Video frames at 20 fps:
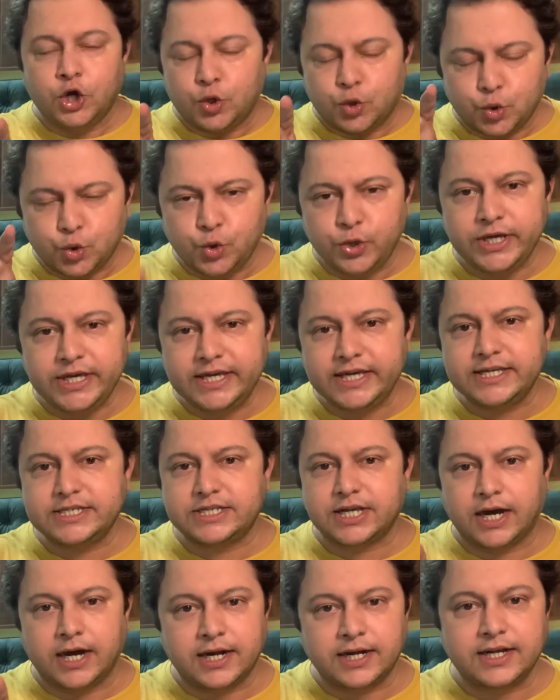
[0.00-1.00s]
रूही की
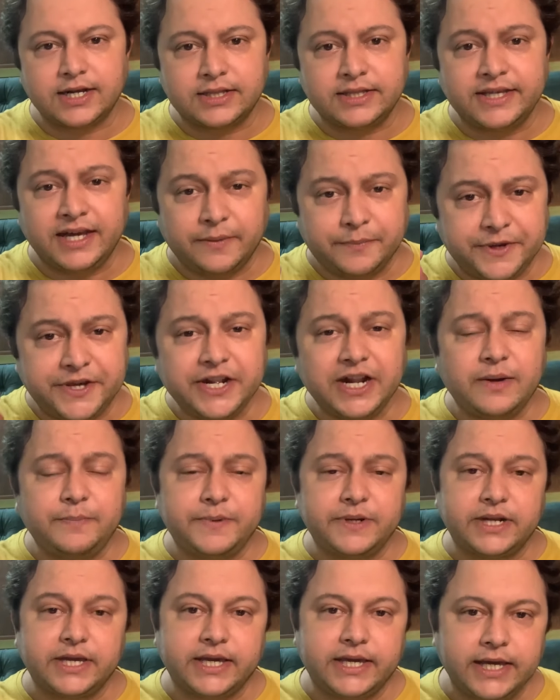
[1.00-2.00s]
इस हरकत ने अभीरा
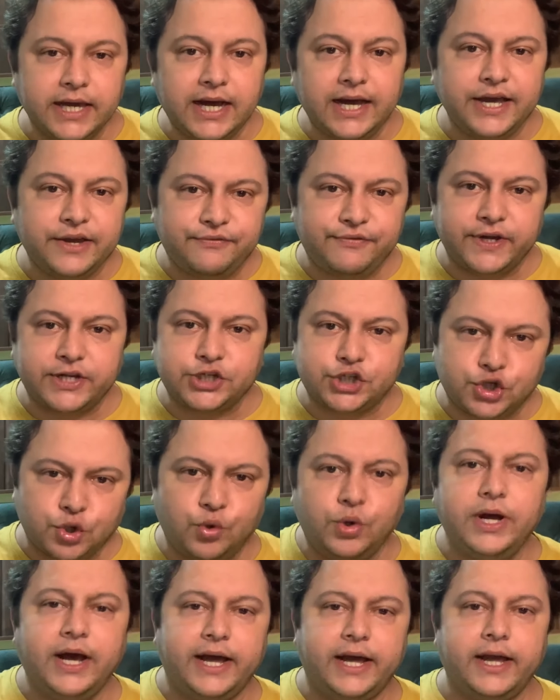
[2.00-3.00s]
पर क्या इफेक्ट
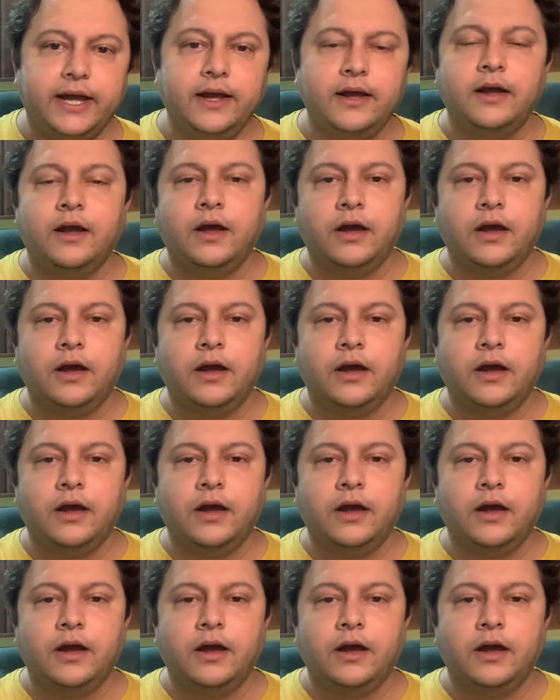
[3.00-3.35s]
छोड़ा है